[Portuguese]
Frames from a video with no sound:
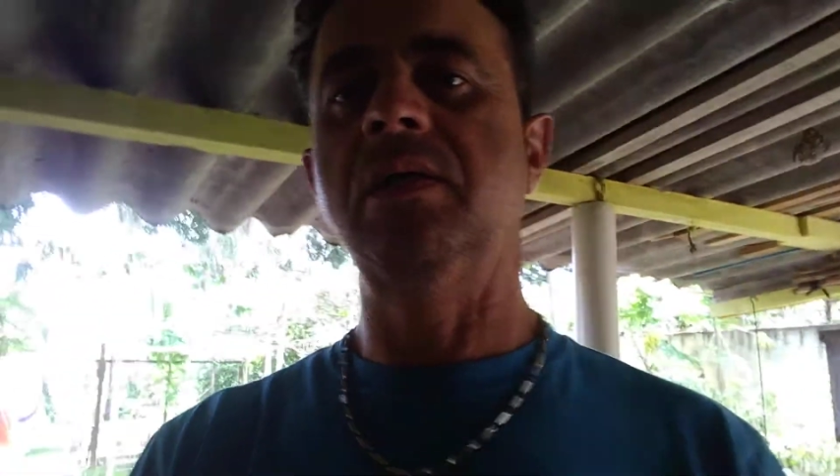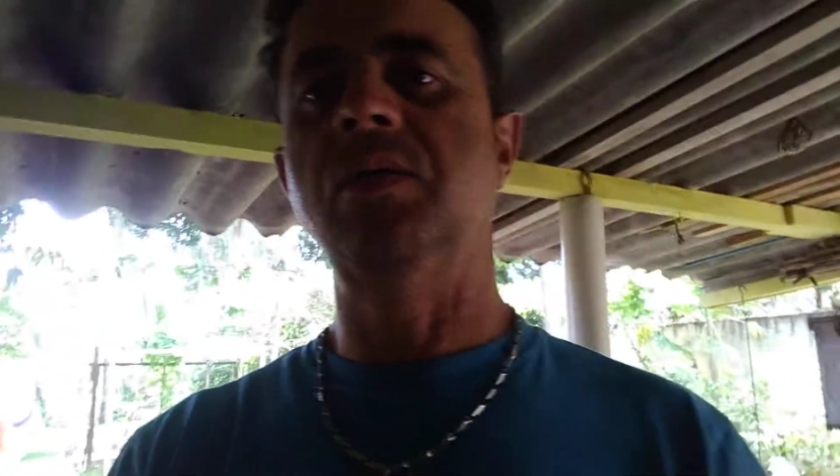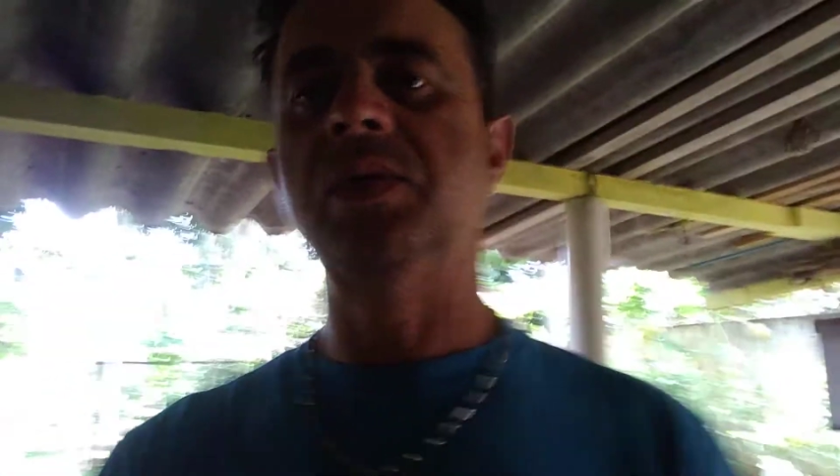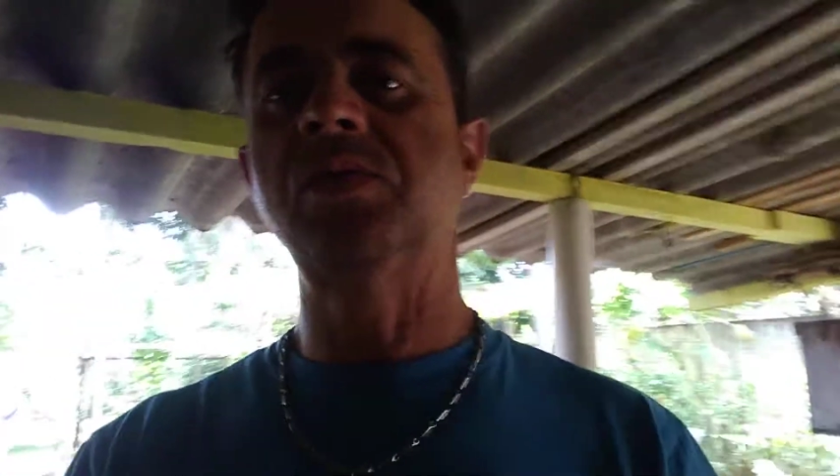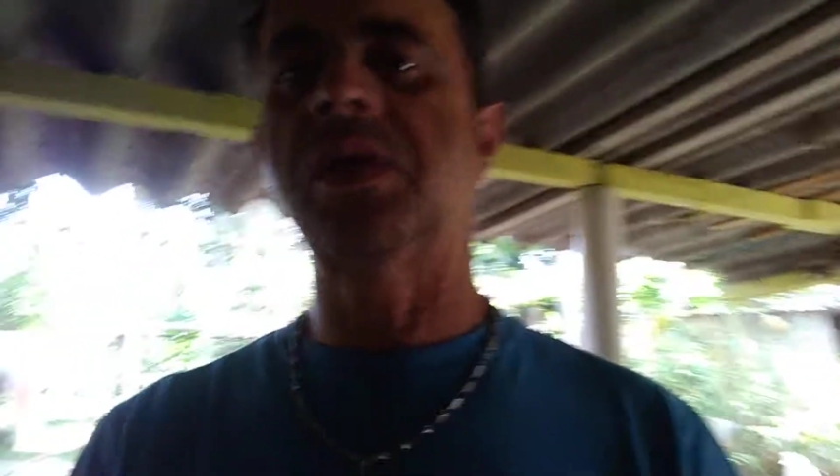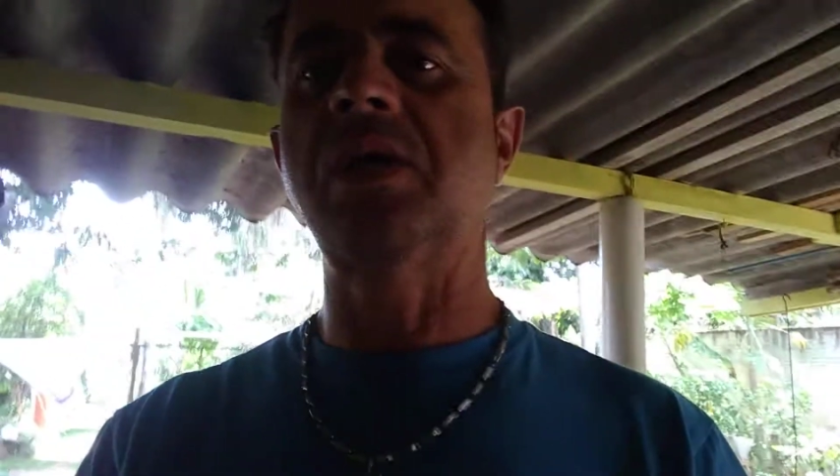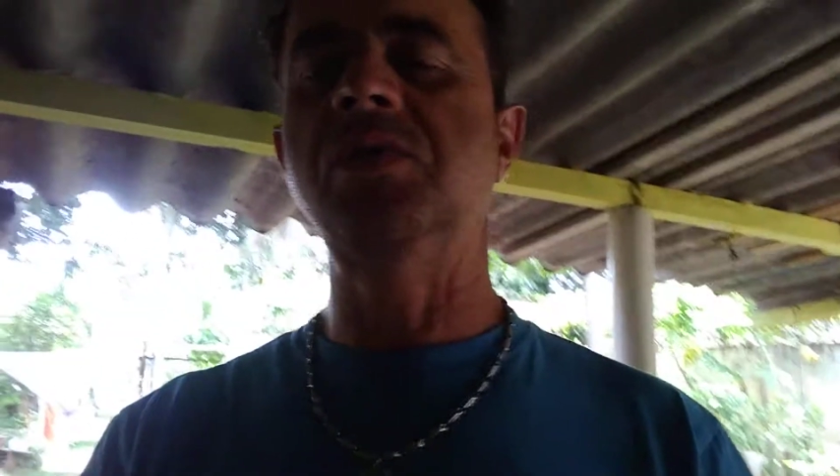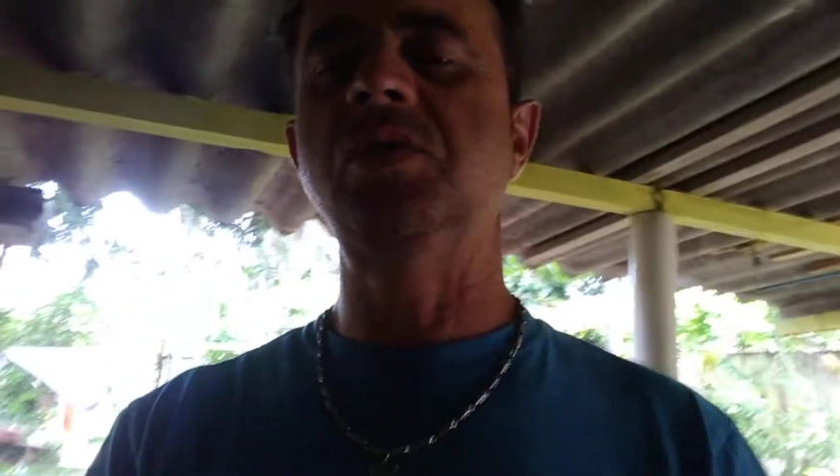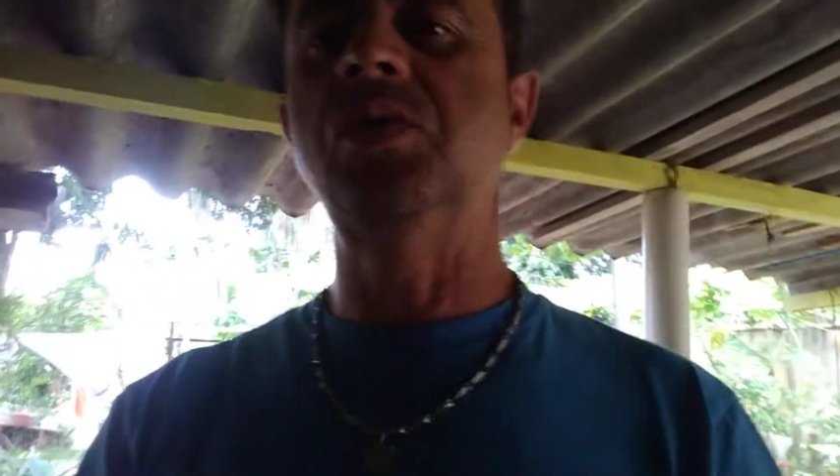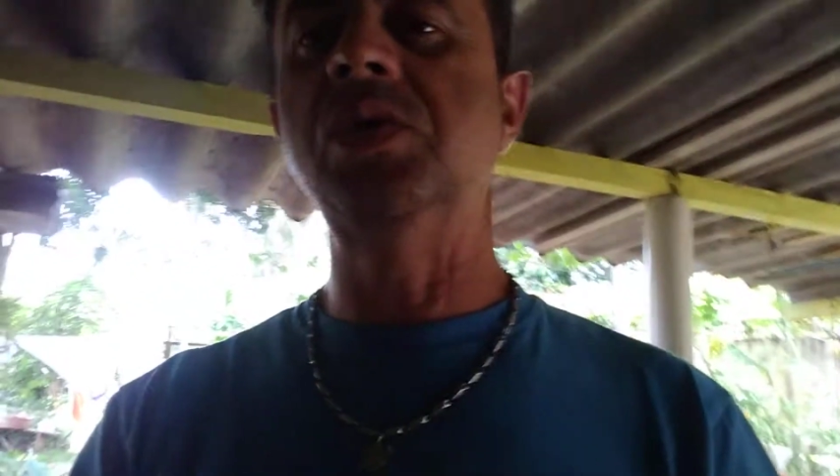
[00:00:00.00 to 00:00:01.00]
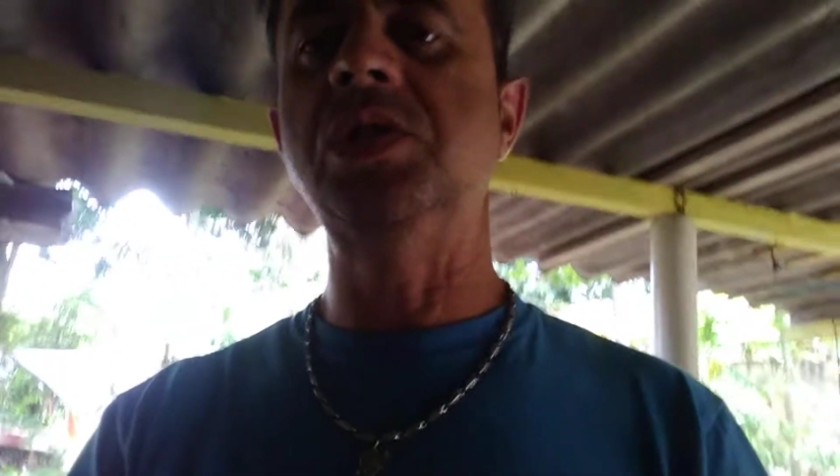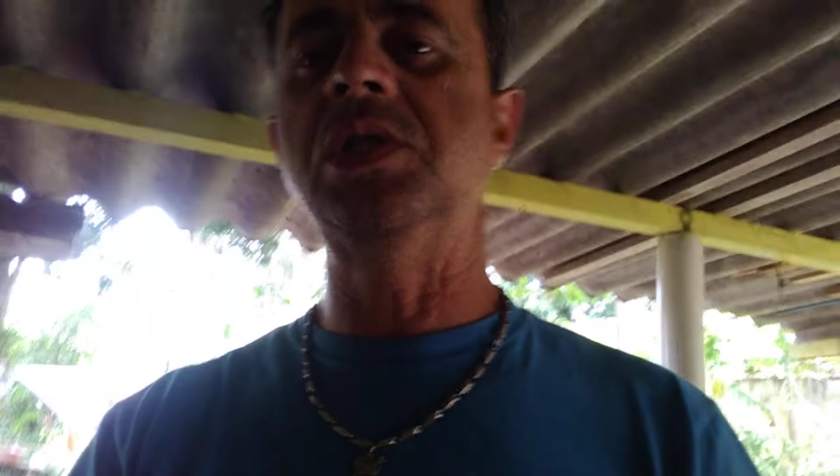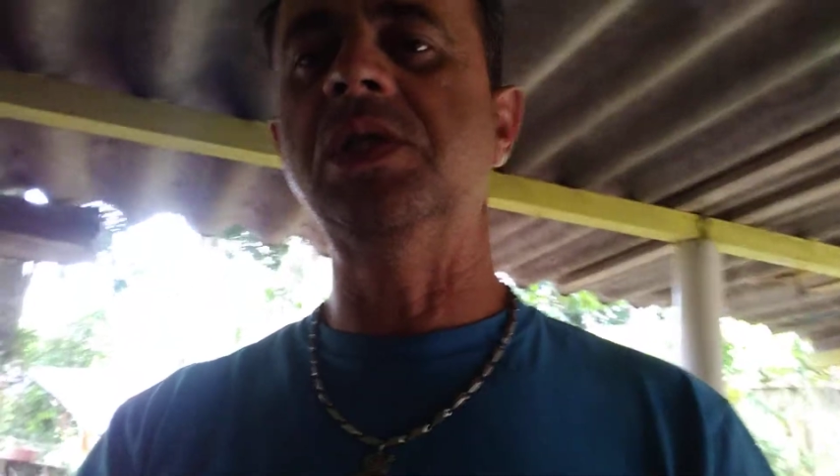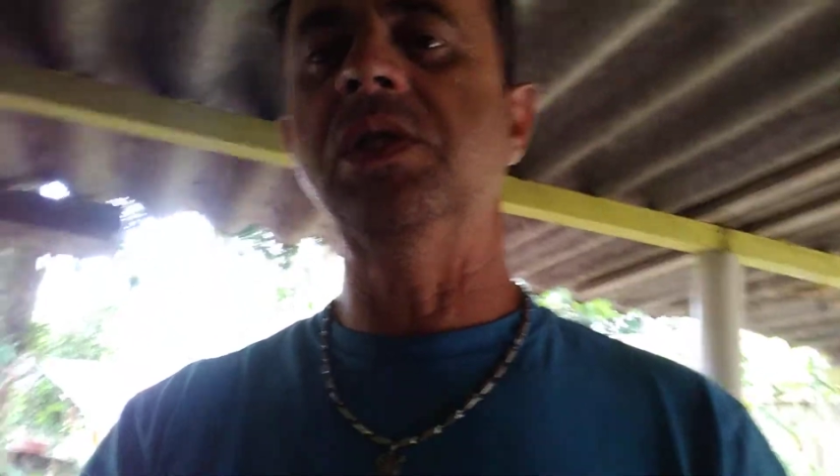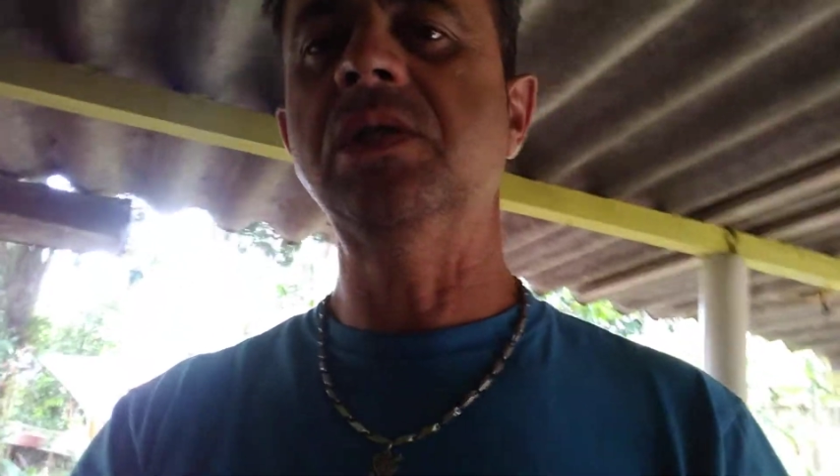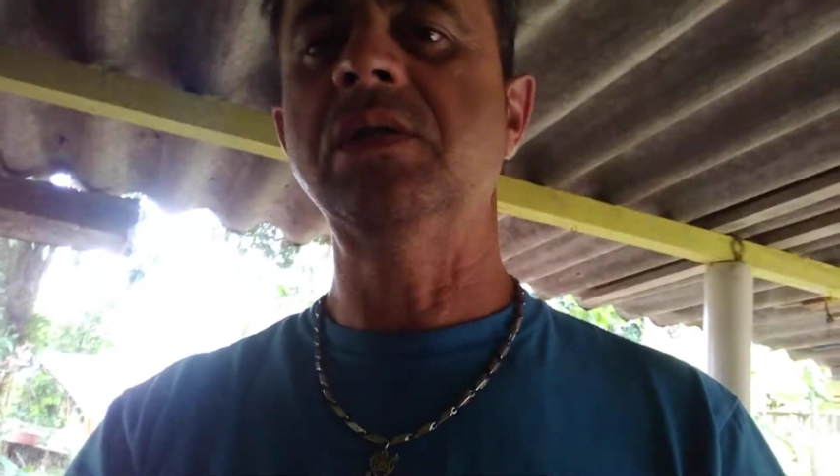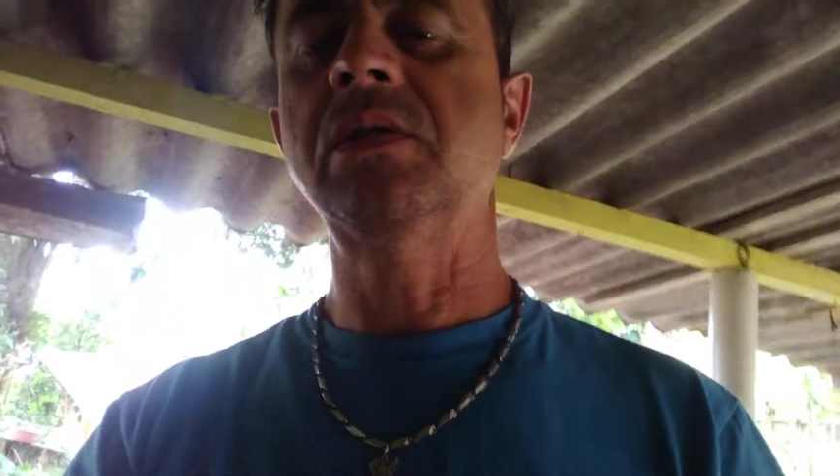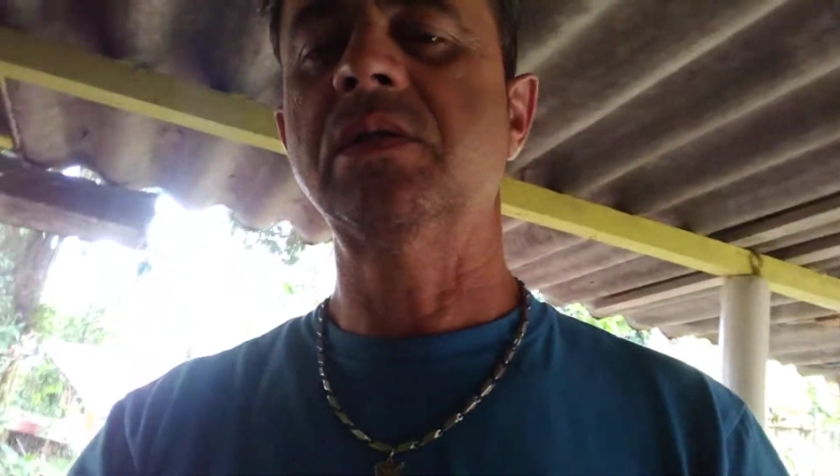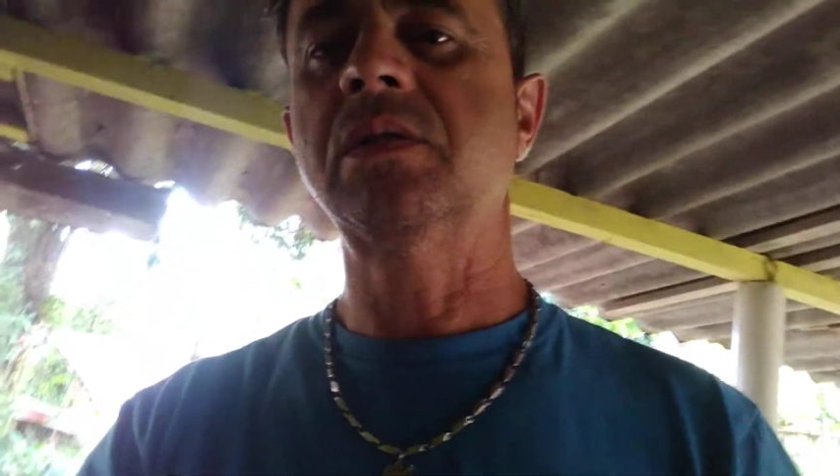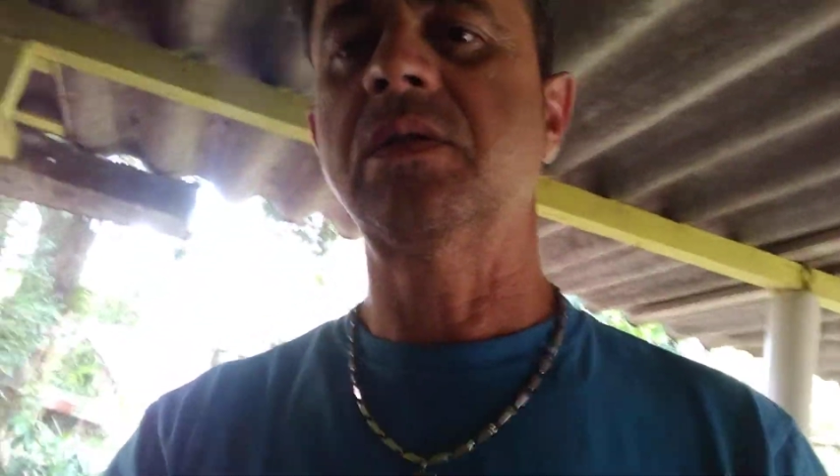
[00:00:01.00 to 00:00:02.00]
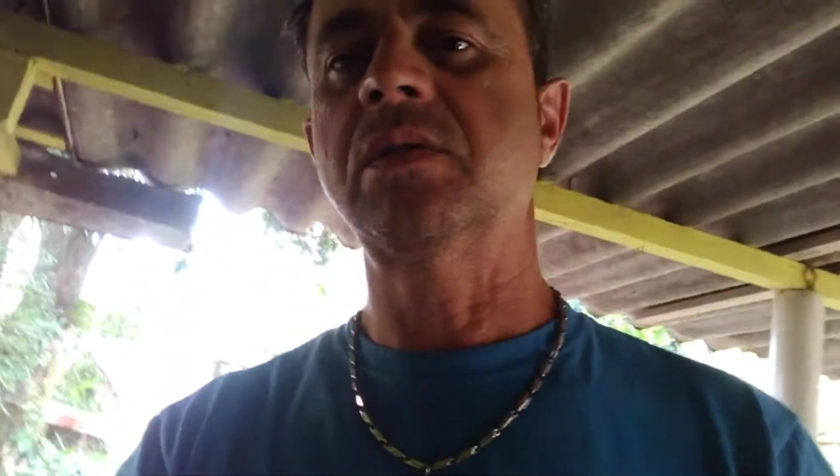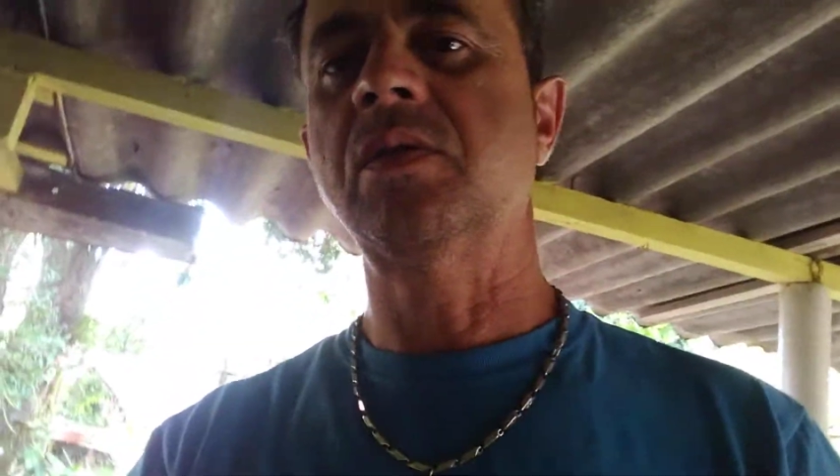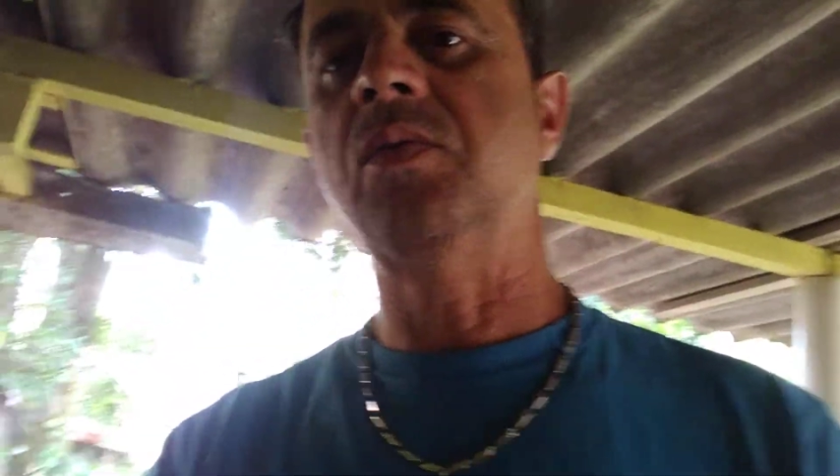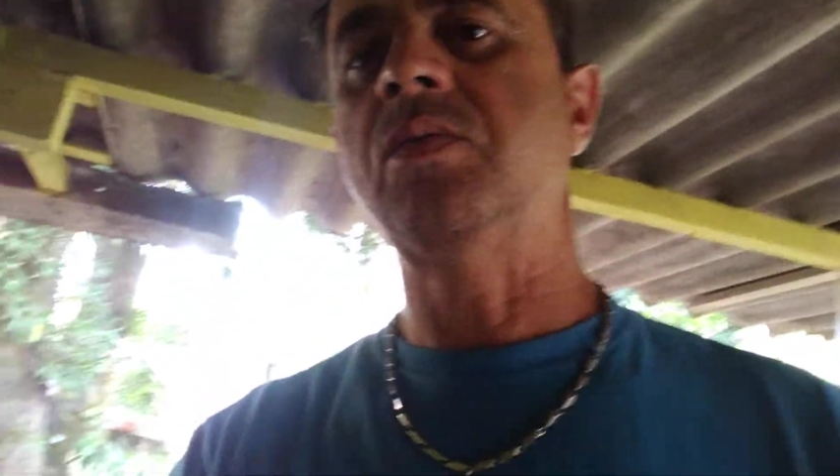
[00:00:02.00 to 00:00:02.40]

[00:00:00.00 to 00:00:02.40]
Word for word: o resultado de hoje que eu